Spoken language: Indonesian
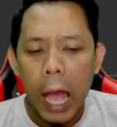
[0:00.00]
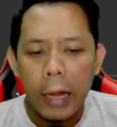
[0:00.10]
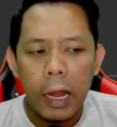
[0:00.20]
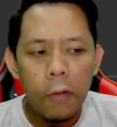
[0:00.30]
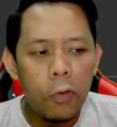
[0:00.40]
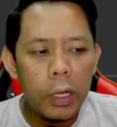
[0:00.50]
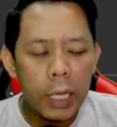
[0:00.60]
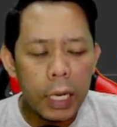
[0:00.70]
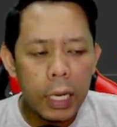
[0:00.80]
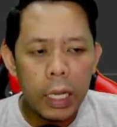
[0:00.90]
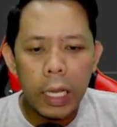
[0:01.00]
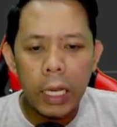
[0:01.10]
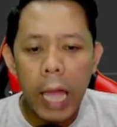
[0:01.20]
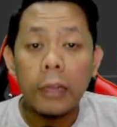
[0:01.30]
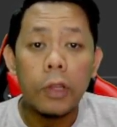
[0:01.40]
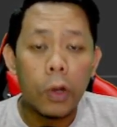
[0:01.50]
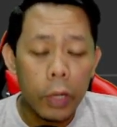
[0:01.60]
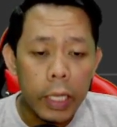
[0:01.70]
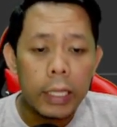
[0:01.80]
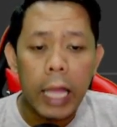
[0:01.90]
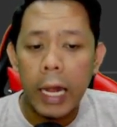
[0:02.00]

Ada folder uh, Android.